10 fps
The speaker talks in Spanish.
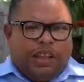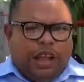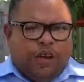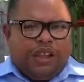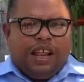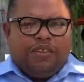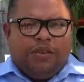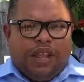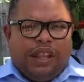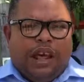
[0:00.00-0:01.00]
que tengo desde la
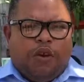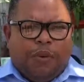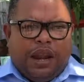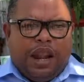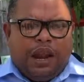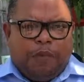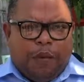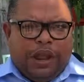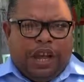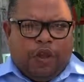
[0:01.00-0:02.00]
ciudad de La Romana en la
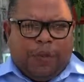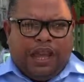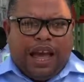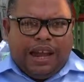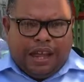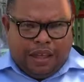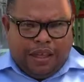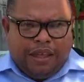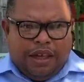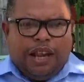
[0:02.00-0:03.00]
República Dominicana.
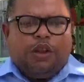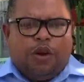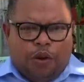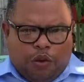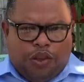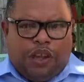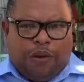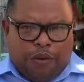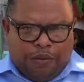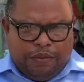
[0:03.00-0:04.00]
Retorno
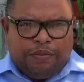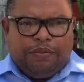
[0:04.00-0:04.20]
contigo.